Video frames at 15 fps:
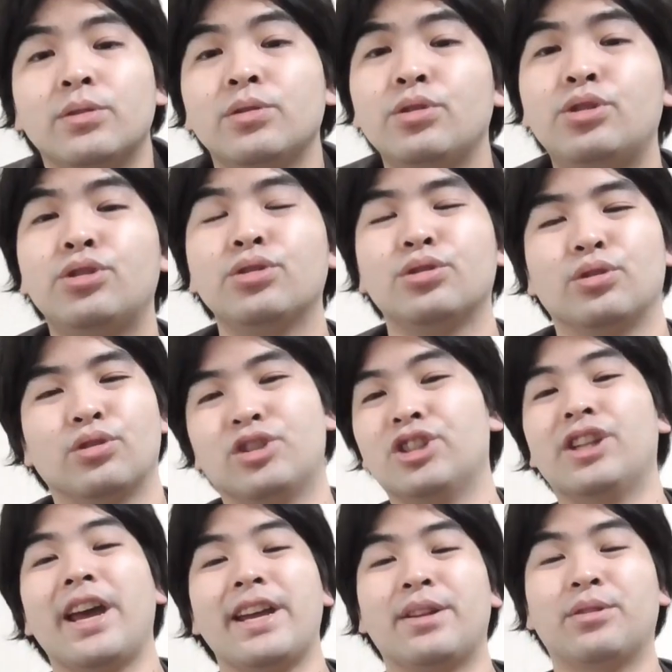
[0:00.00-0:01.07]
宇宙の
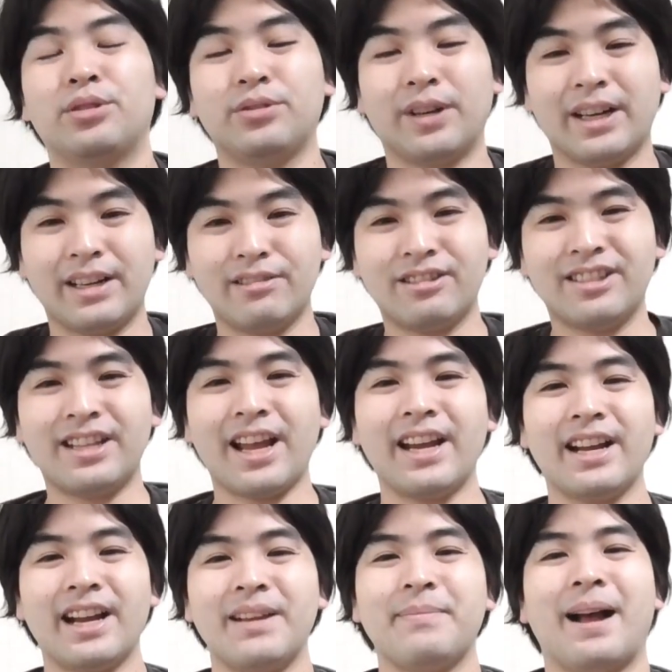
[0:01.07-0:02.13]
時代と言われる時
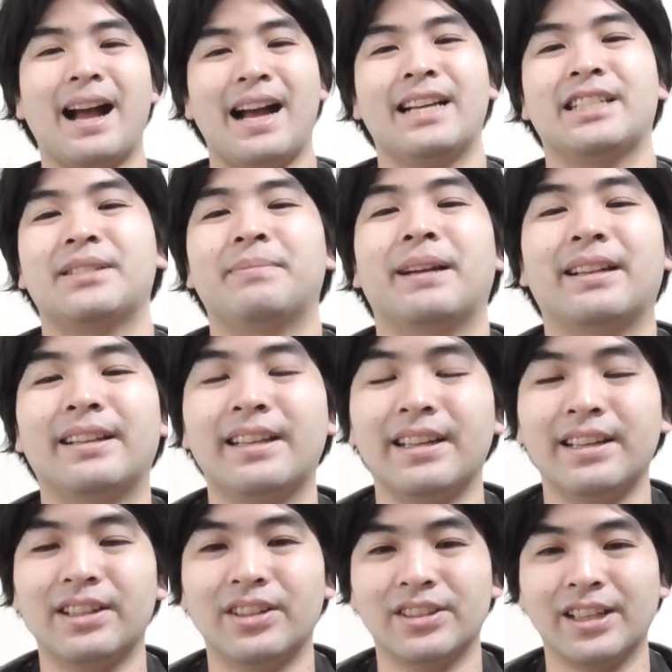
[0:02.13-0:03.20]
代が今始まって
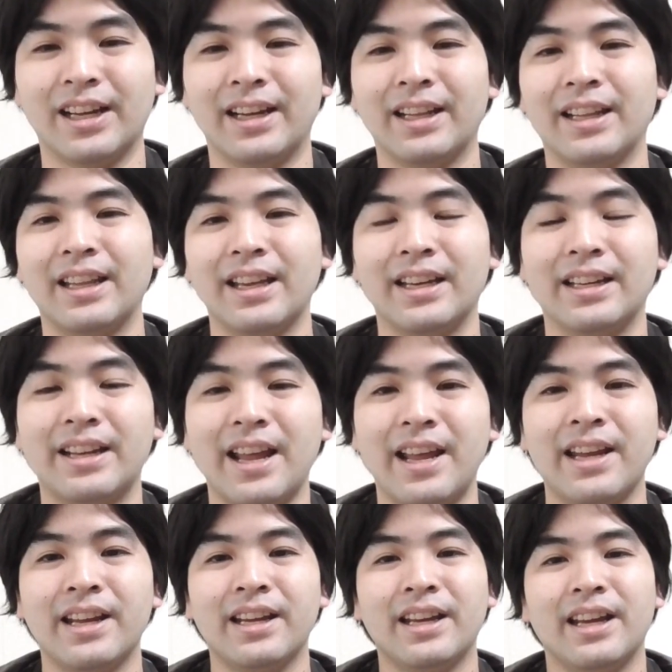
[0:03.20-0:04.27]
いるとされて
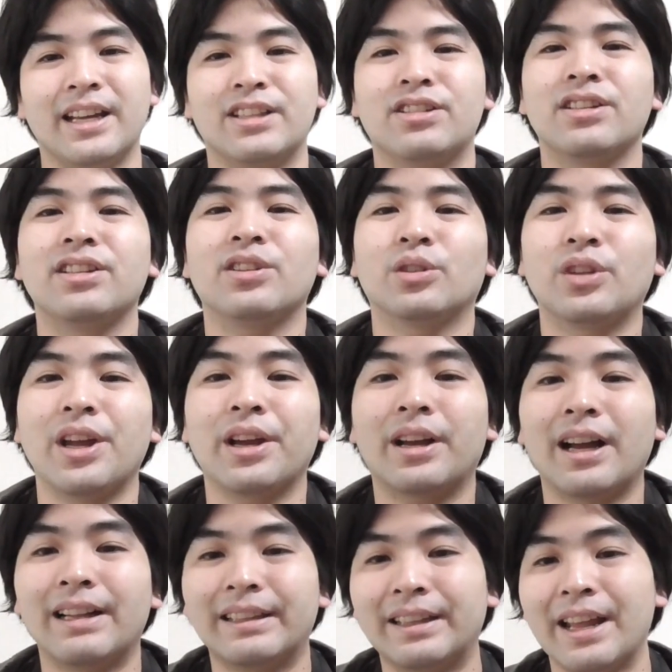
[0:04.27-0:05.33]
いて、えー、次の転
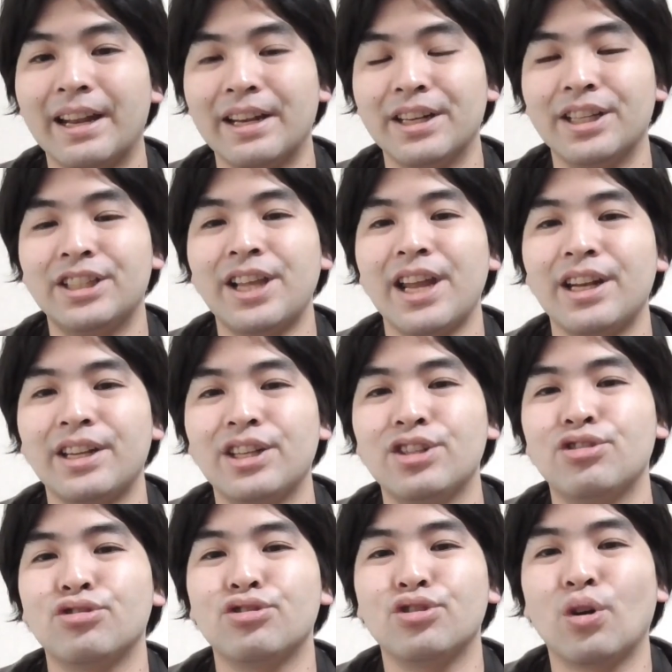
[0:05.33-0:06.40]
換点、
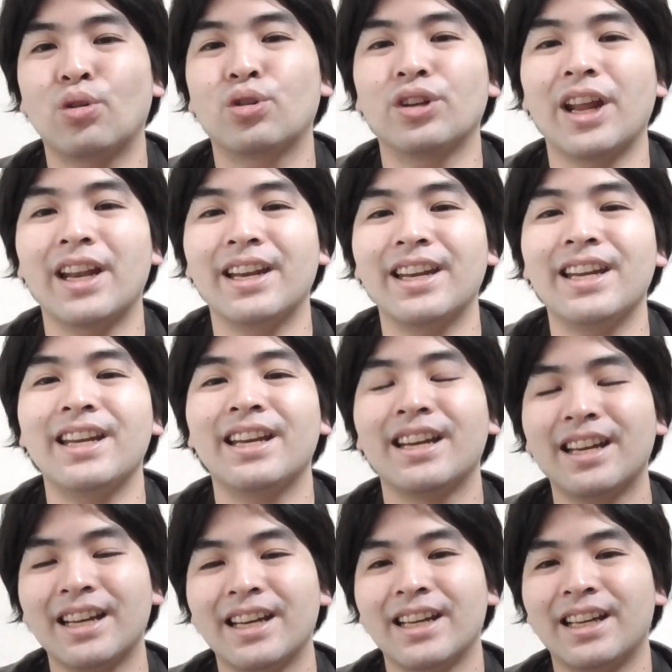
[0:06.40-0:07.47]
2026年に
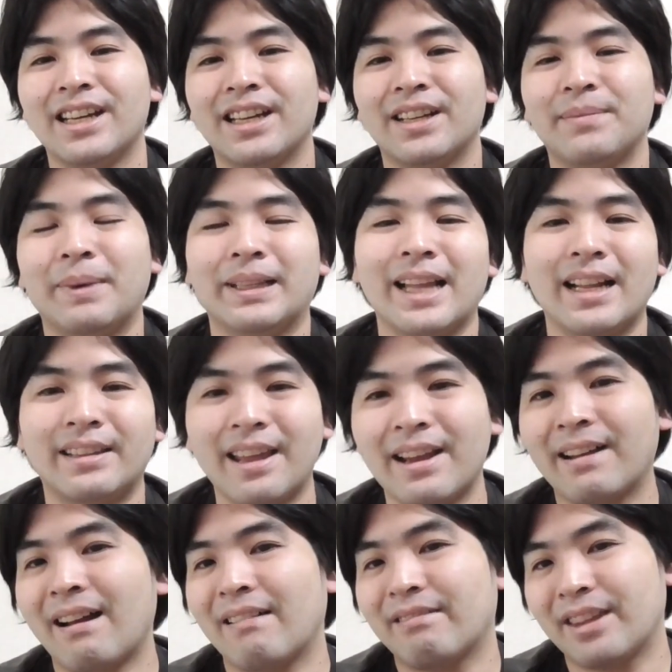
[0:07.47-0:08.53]
また
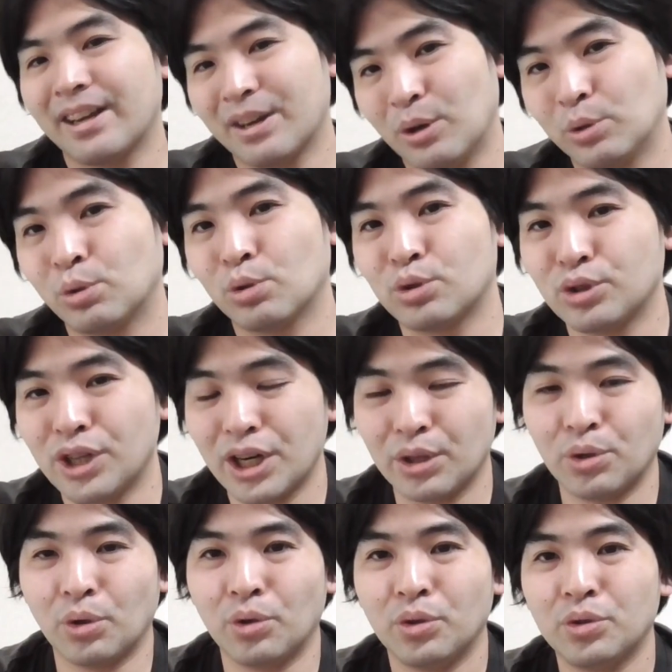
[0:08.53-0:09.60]
転換点が訪れ
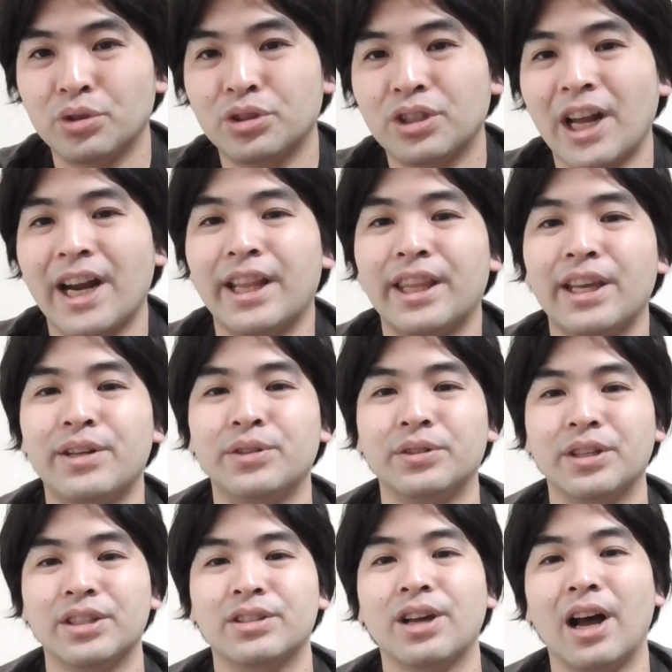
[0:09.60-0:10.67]
るとされている
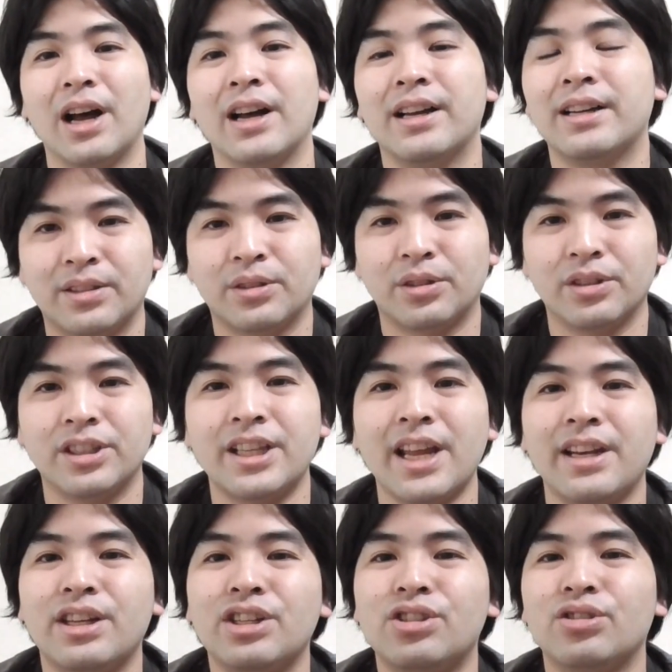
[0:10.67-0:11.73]
んですが、この
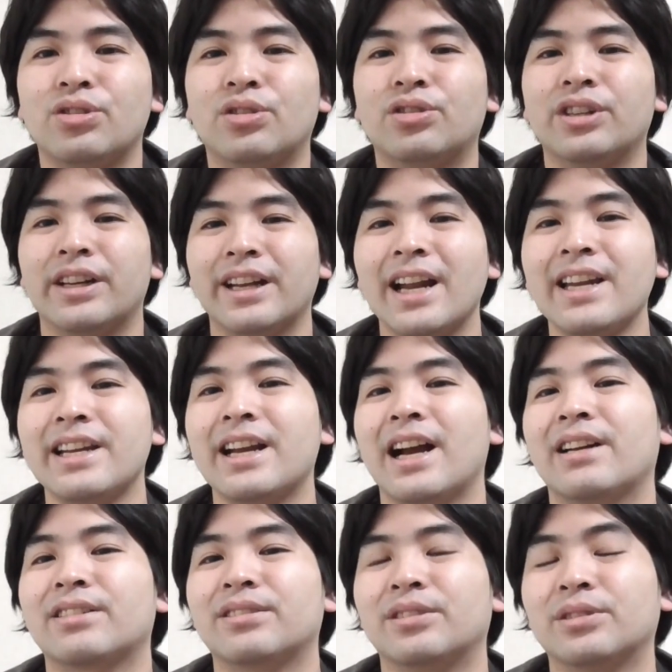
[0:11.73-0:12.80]
2026年何
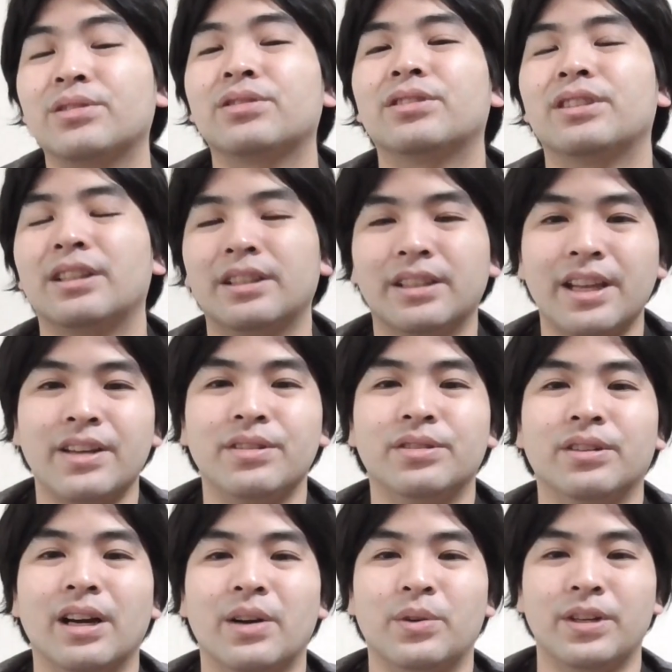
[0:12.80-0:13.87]
があるのっていう
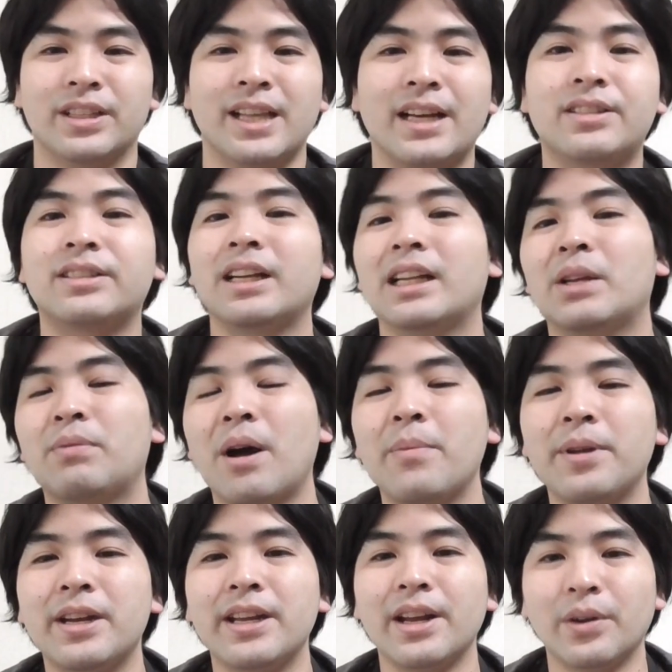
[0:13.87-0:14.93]
のがこれ桜田
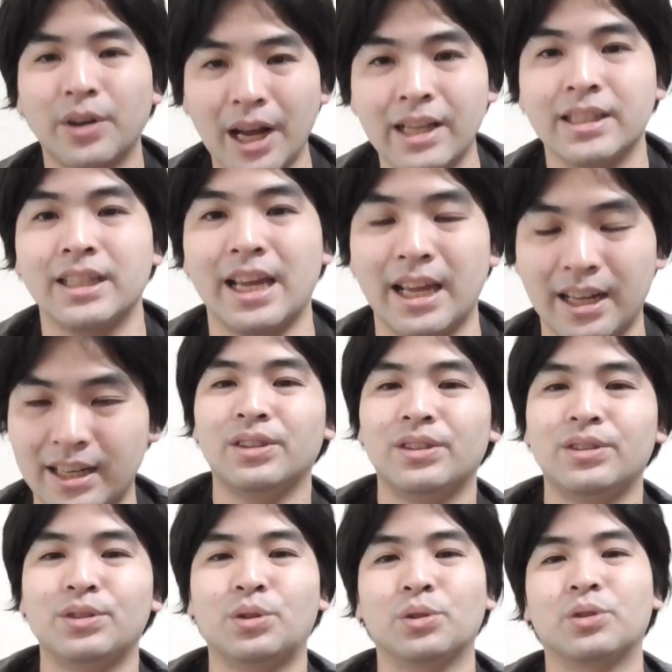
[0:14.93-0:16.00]
ファミリアの完成
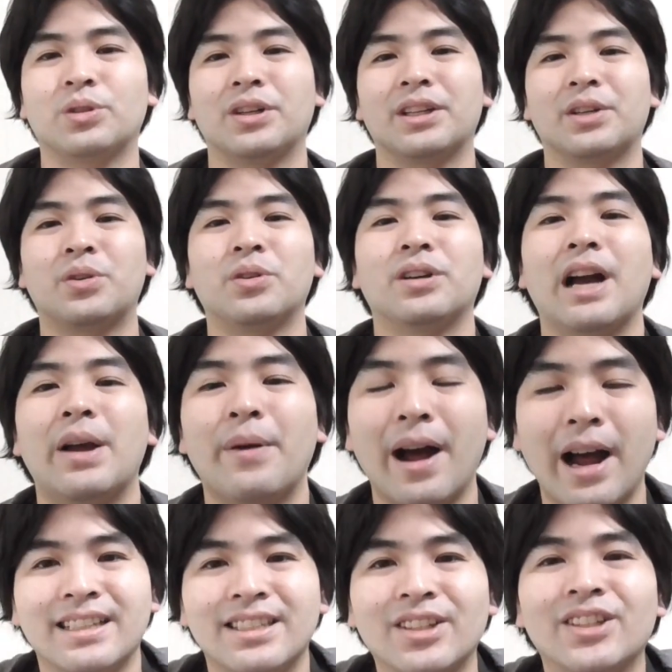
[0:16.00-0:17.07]
ということなので今回
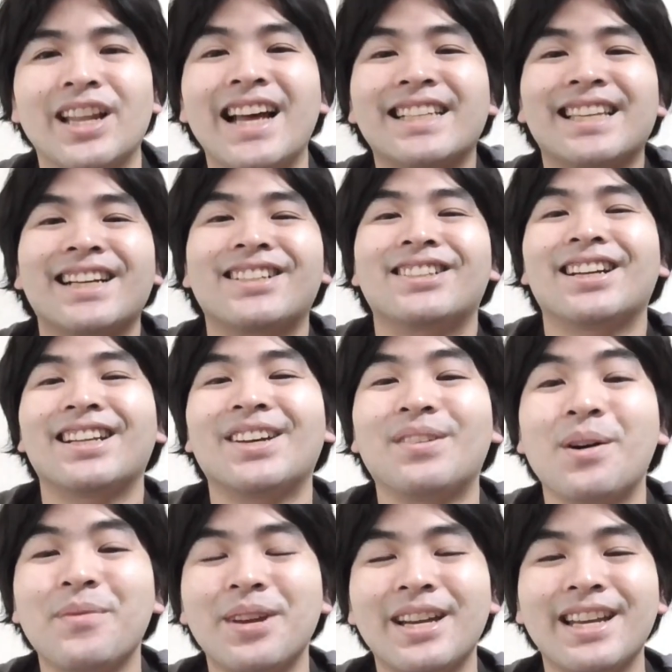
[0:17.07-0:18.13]
はそんな桜田
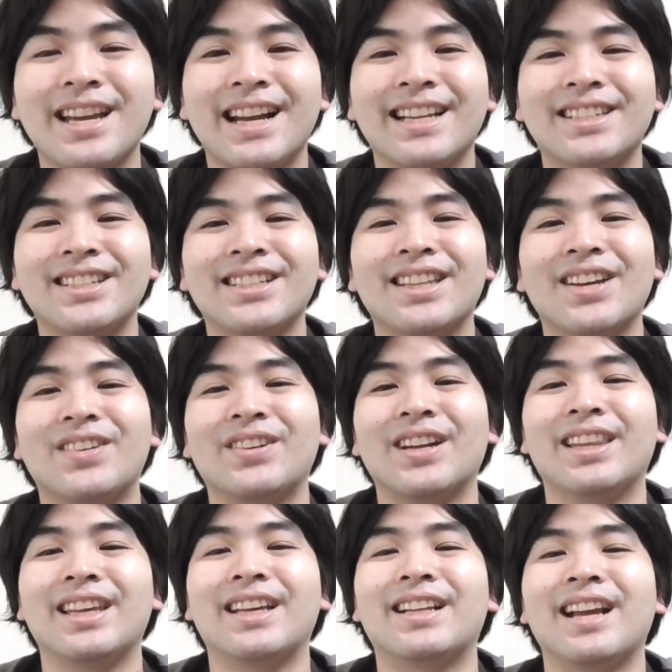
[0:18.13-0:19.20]
ファミリアについて触
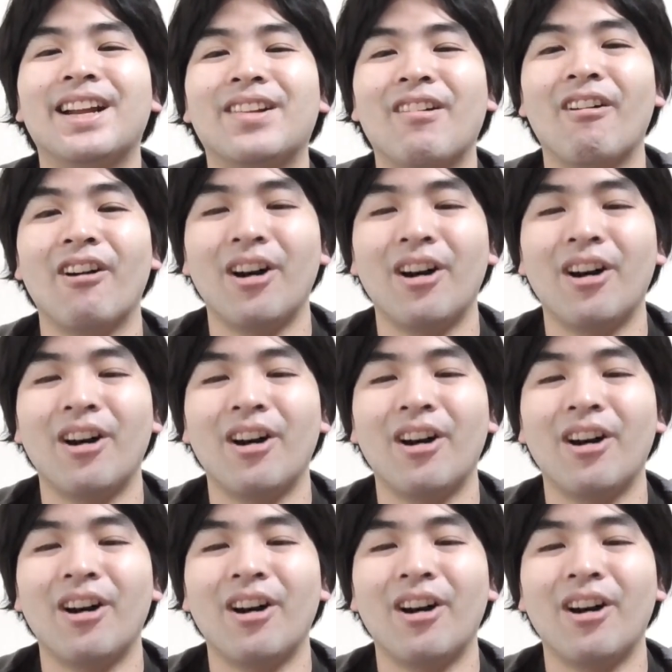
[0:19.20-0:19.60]
れていきたいと